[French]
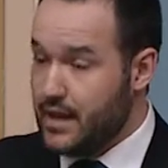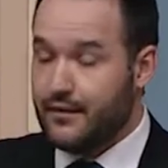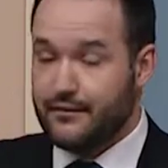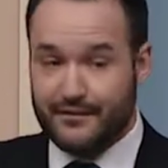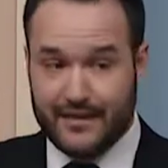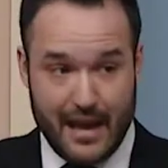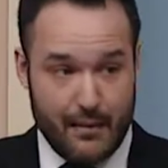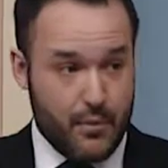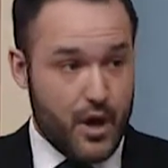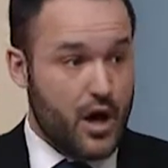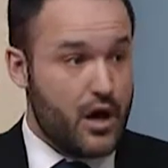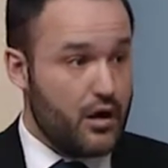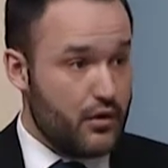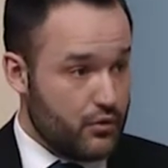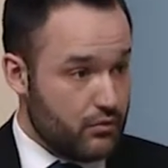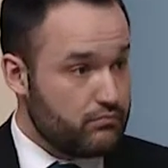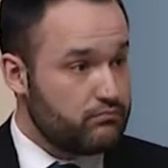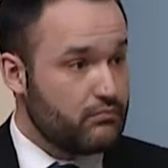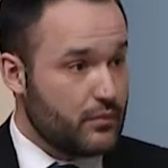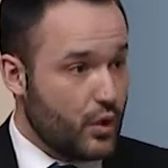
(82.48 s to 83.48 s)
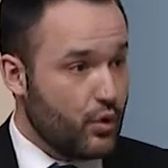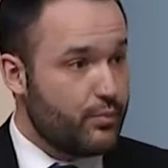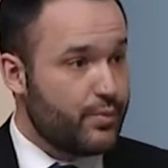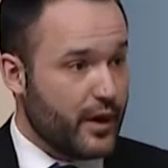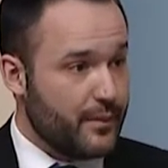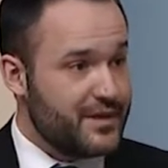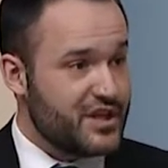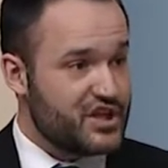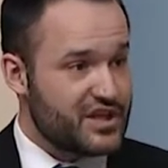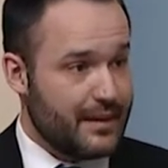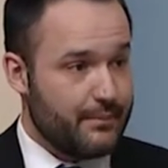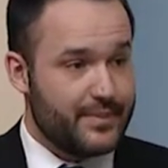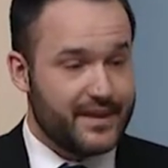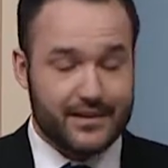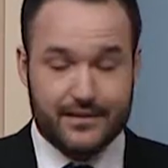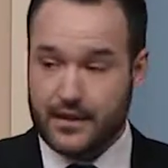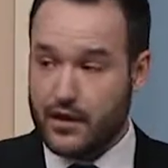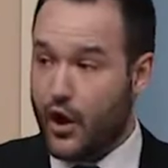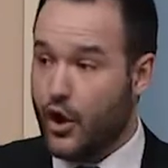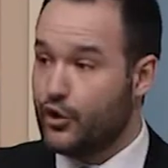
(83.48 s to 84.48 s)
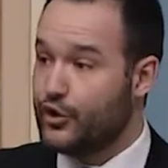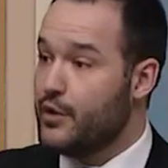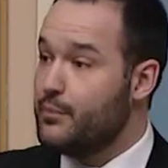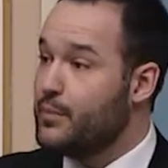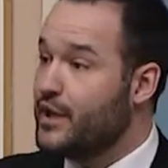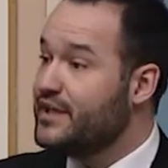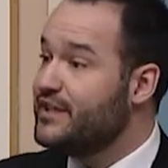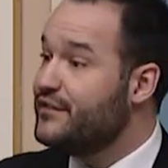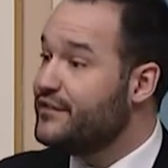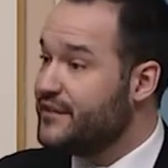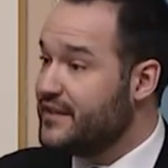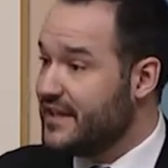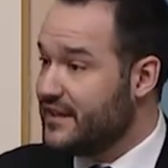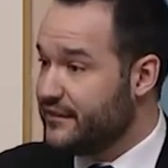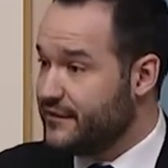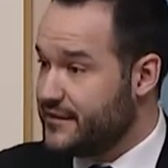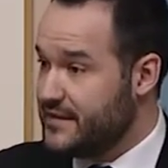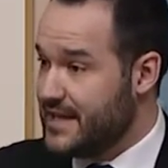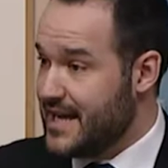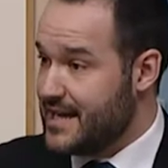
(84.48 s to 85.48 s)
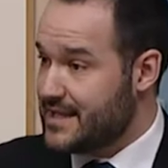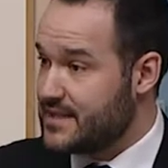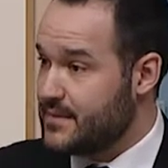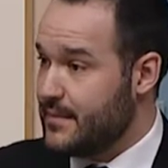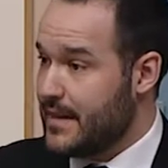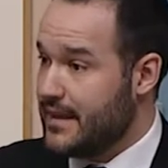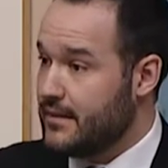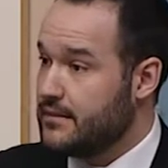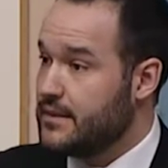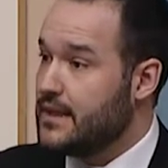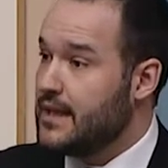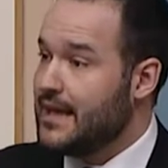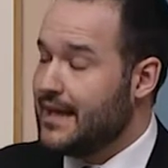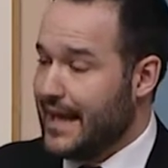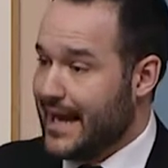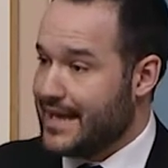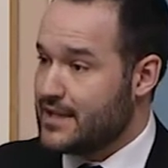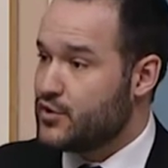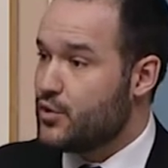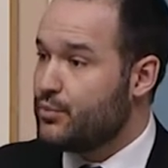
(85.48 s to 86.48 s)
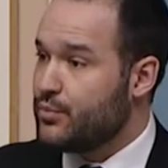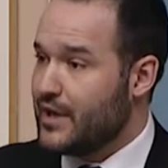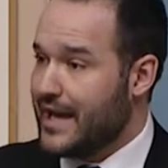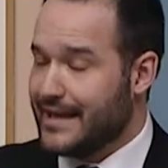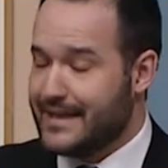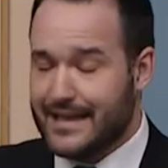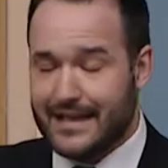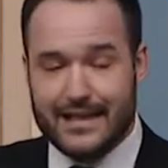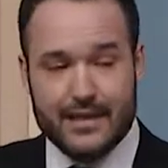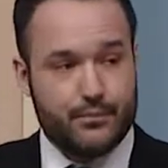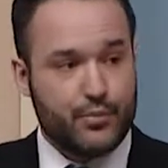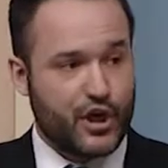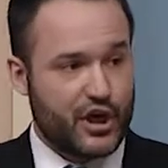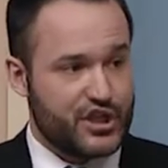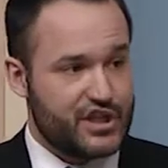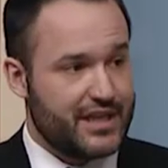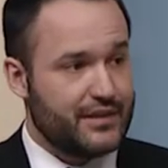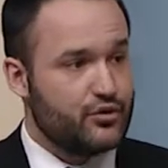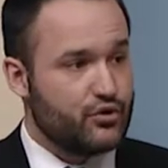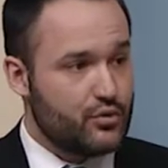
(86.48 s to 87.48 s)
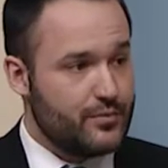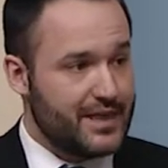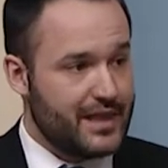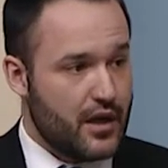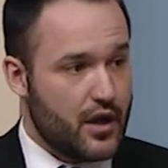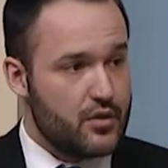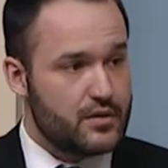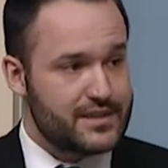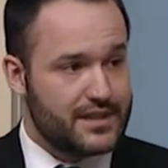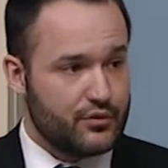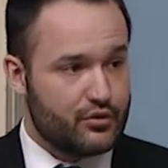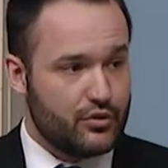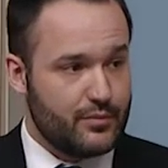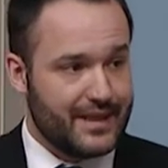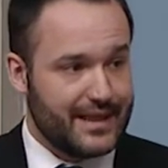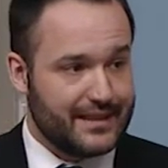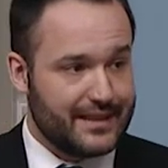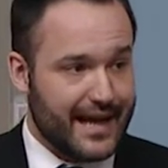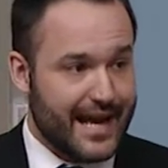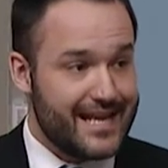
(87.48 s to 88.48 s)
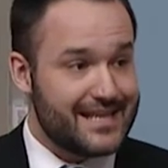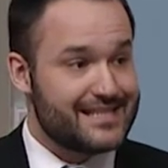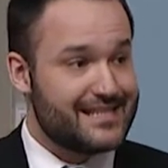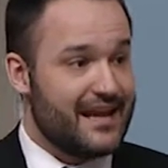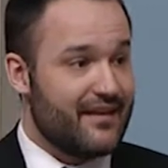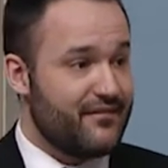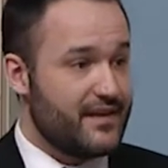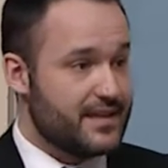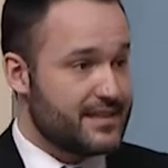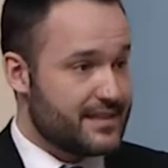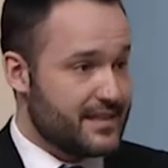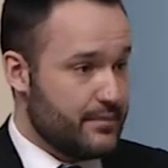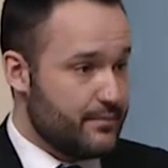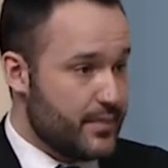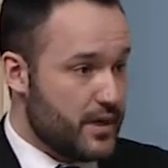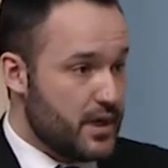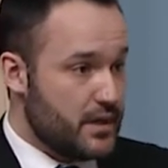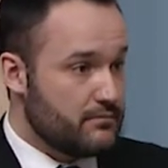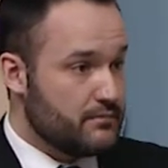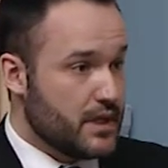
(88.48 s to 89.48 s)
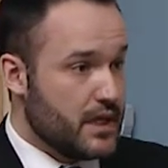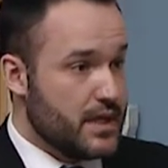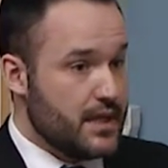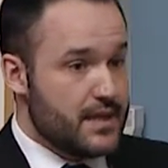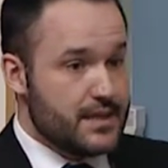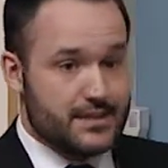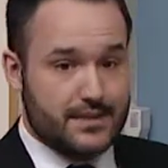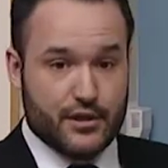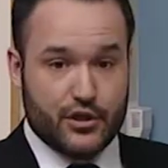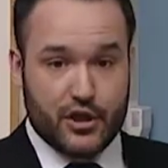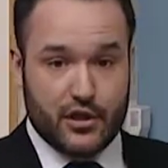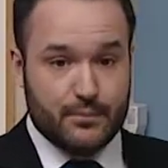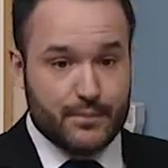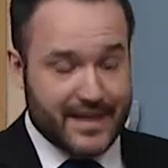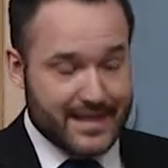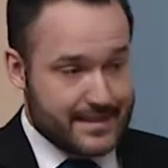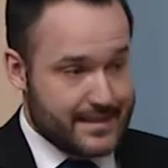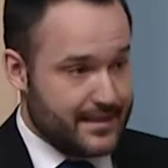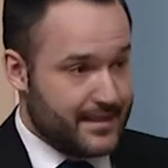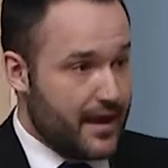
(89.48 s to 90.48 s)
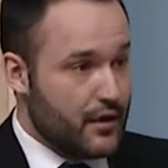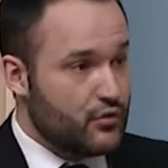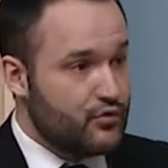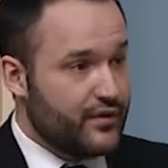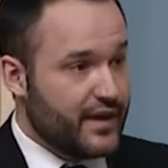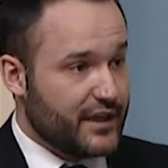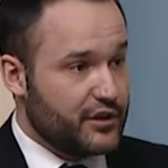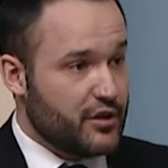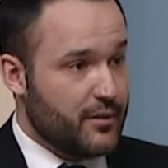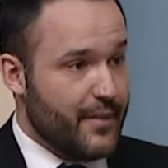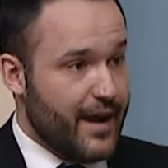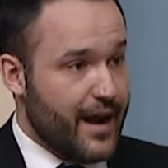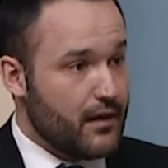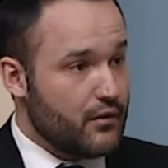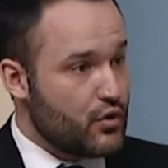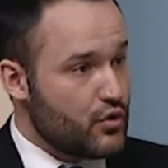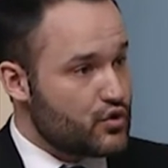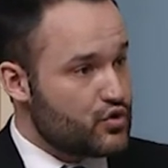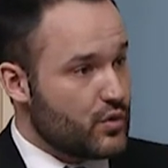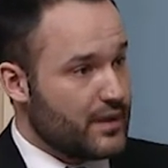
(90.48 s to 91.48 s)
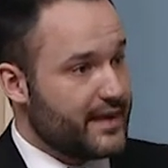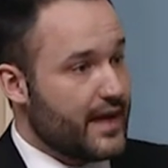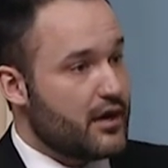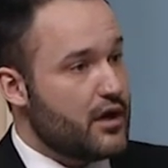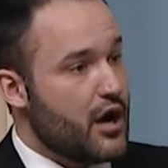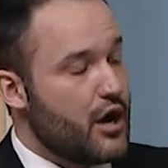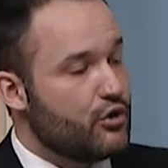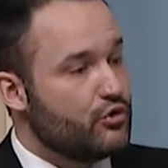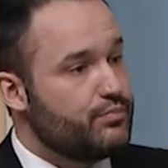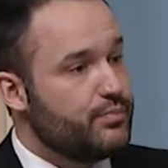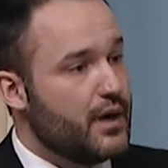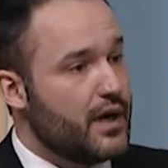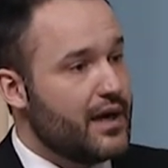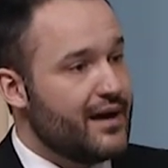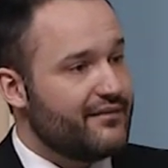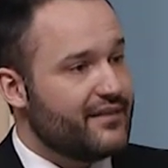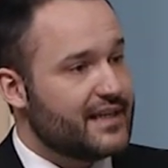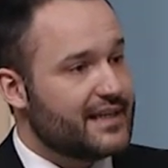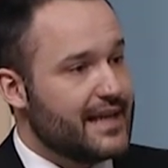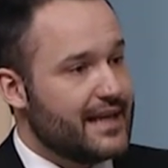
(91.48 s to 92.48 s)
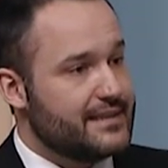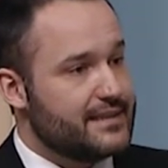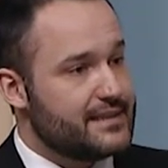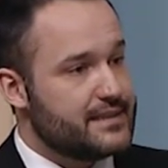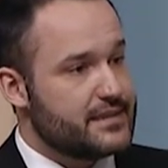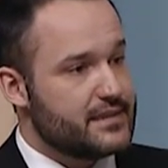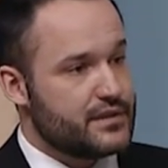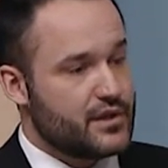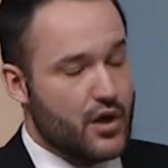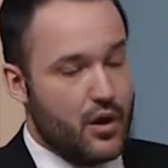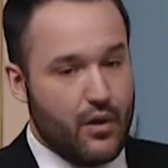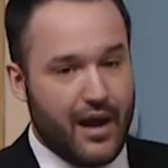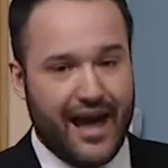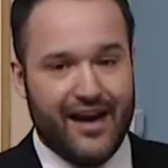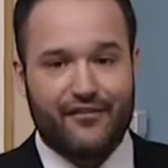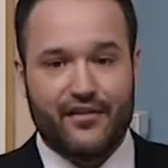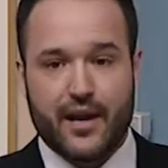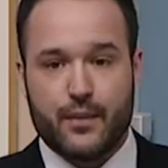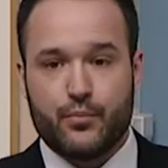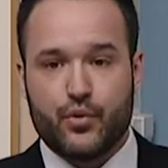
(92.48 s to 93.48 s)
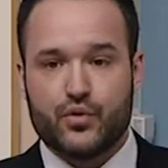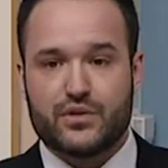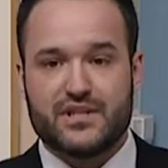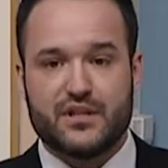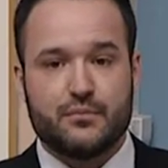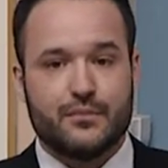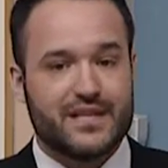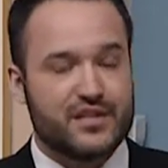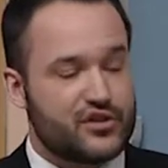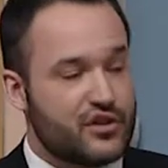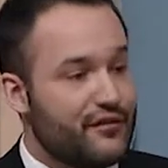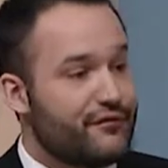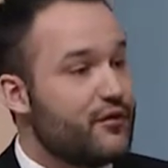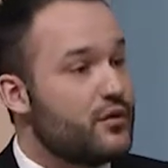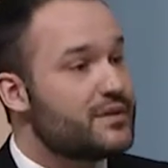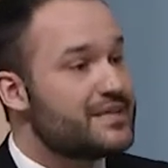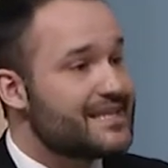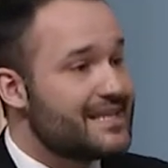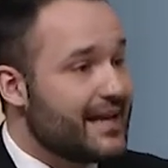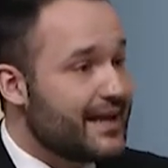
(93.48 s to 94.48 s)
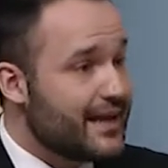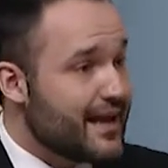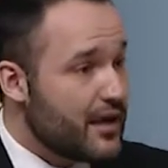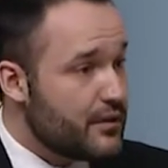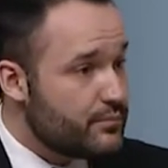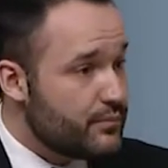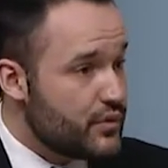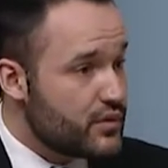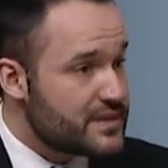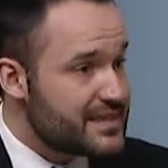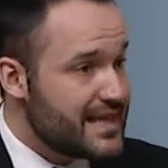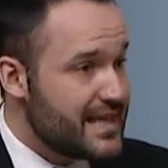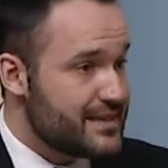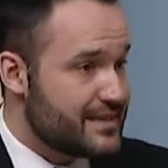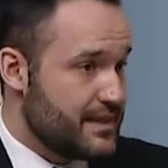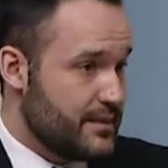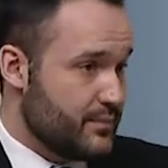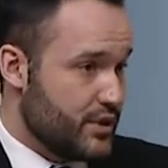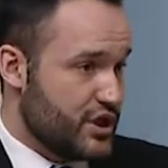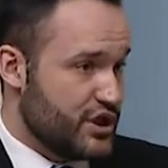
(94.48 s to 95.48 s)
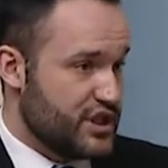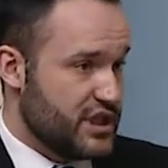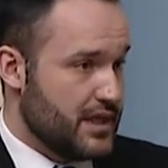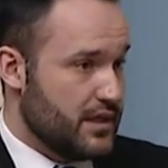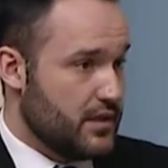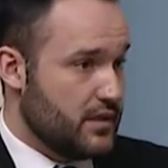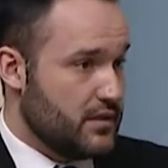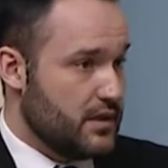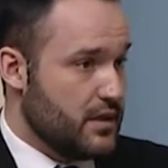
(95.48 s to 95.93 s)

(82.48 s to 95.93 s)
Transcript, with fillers: D'abord, au premier chapitre, on a bonifié le financement. La raison pour laquelle les projets de 2011 et 2013 n'avançaient pas, c'est que le précédent gouvernement, qu'on soit d'accord ou pas avec la décision, avait imposé une mise de fonds de 50 à ces projets-là.